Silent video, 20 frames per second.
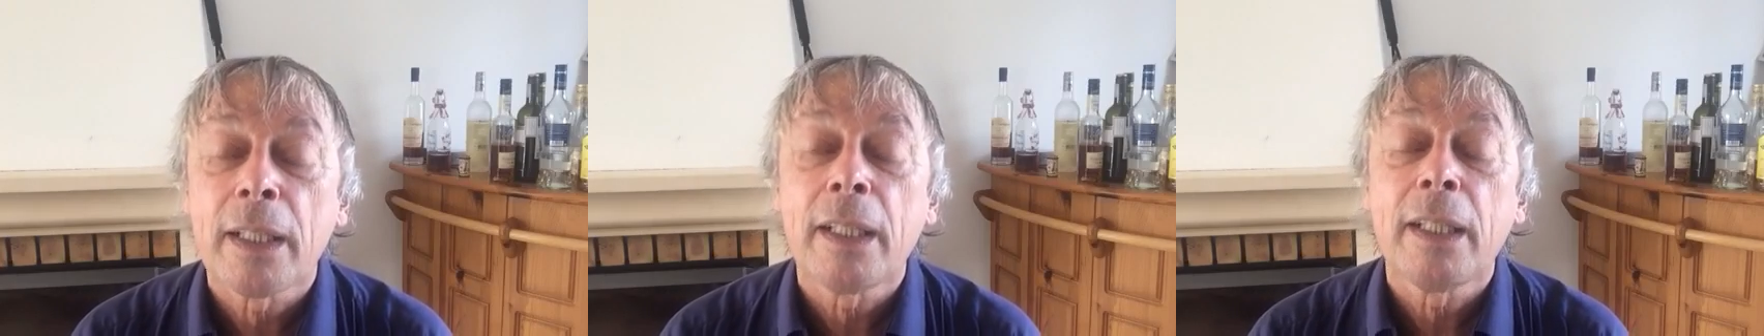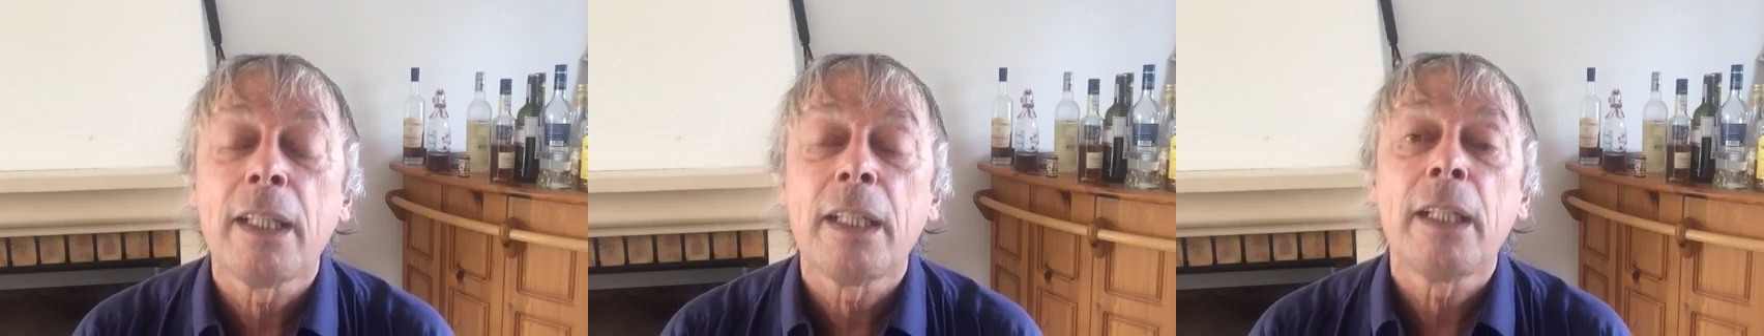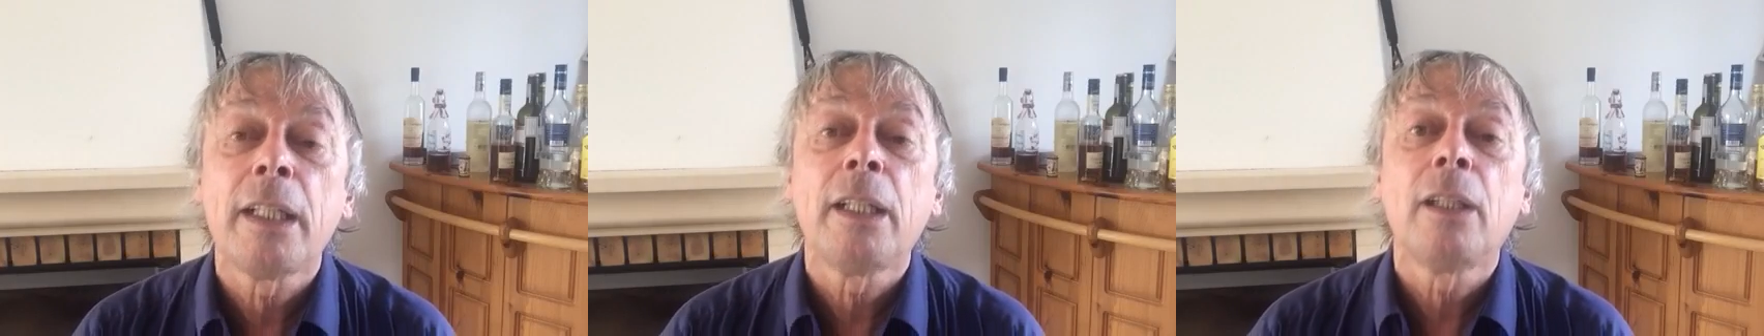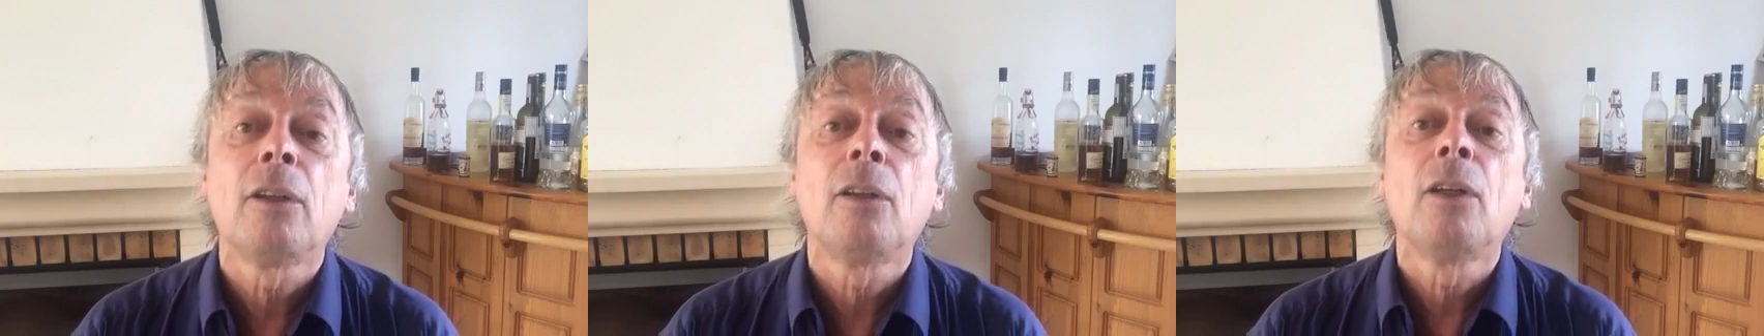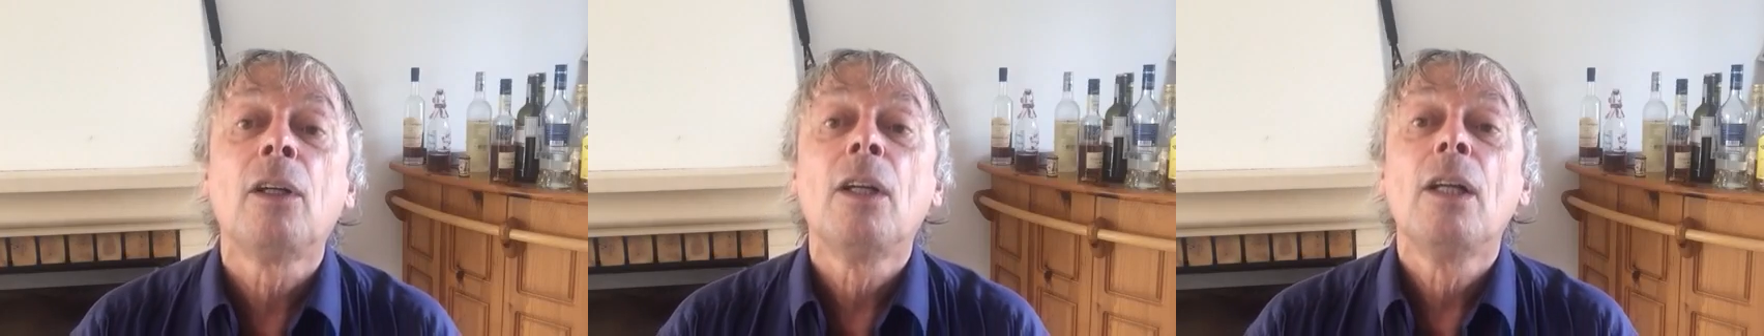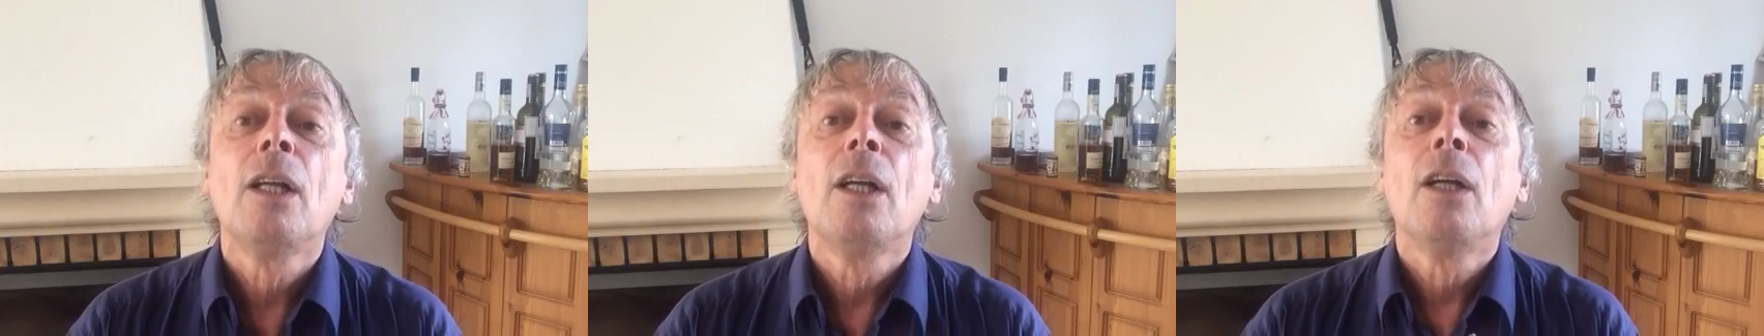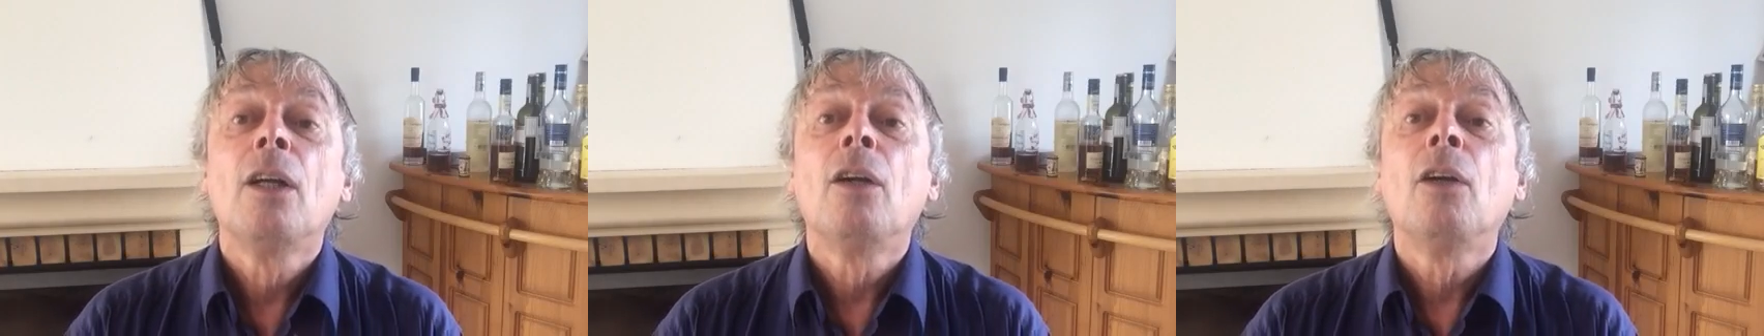Et euh,
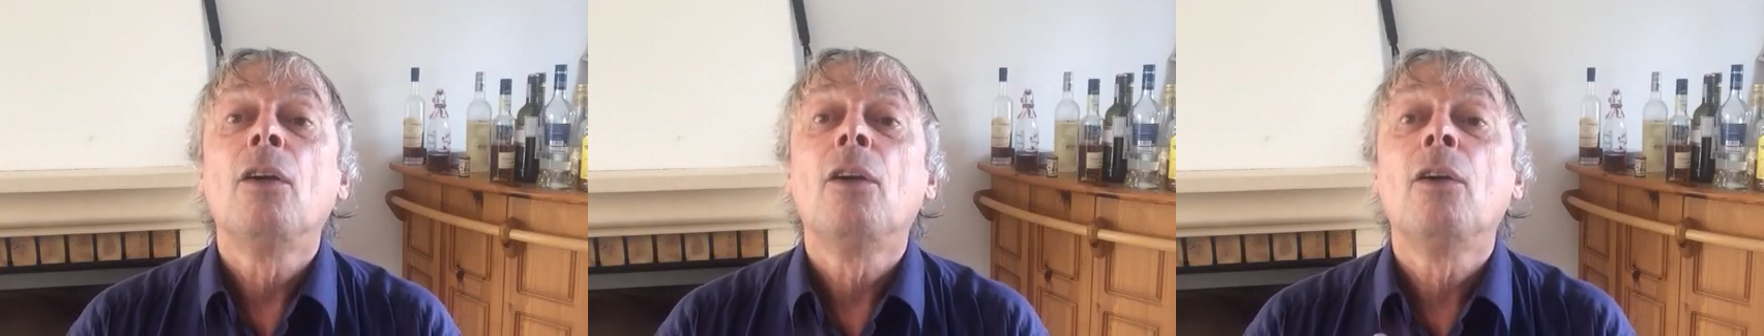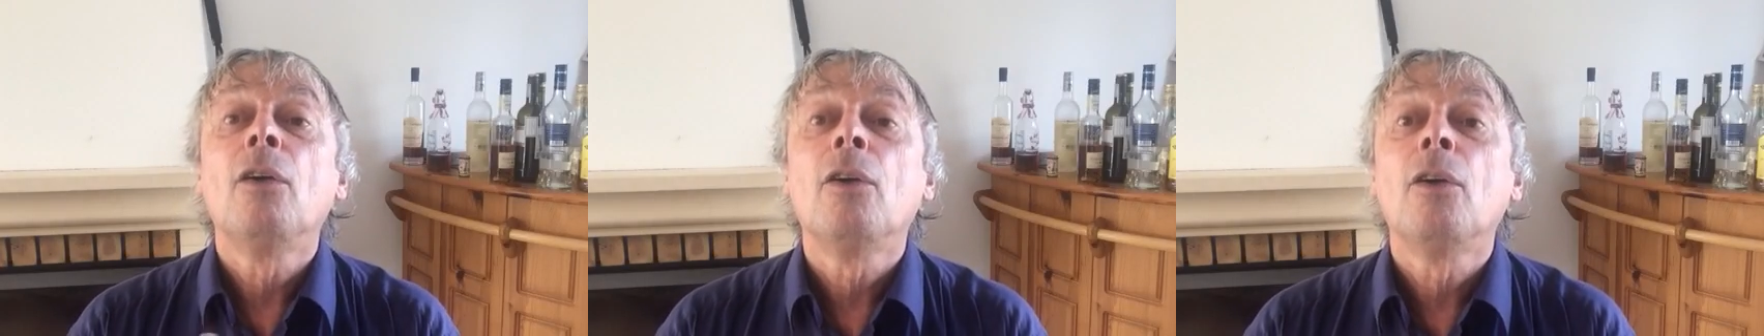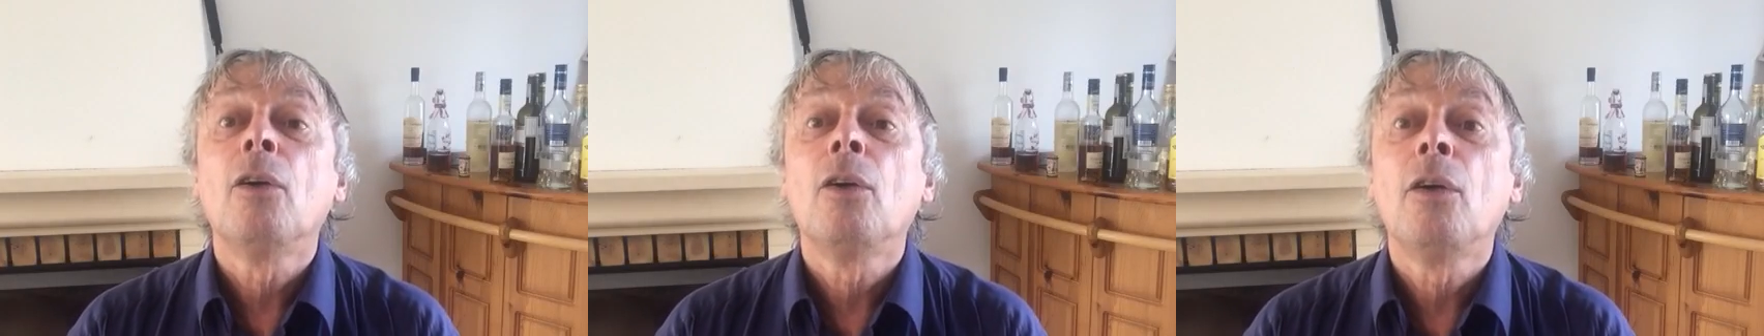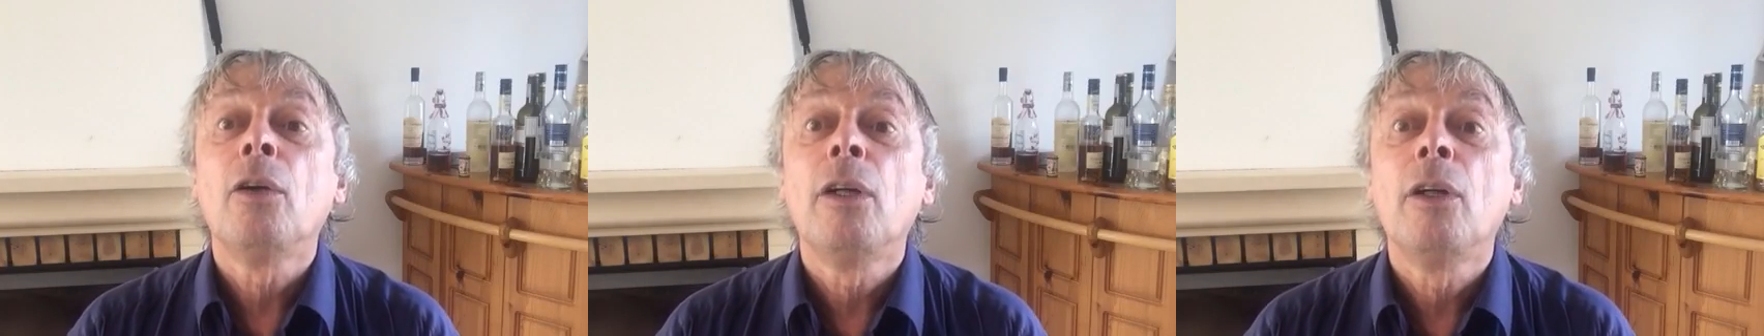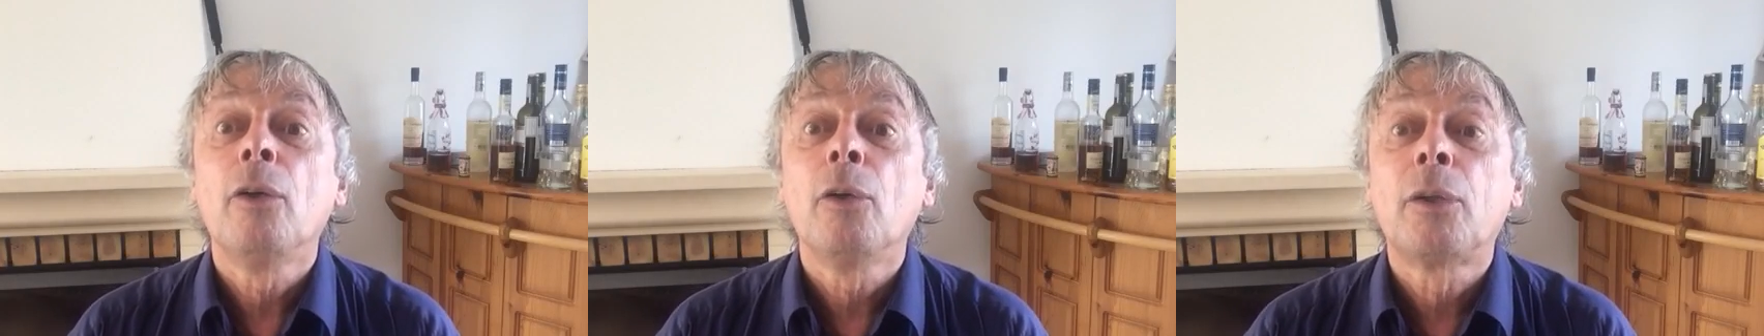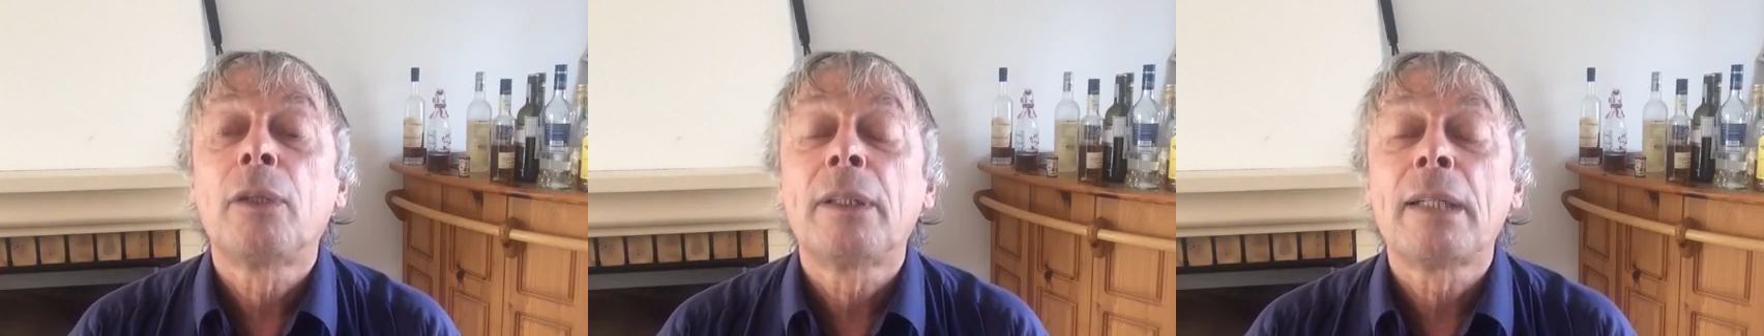le,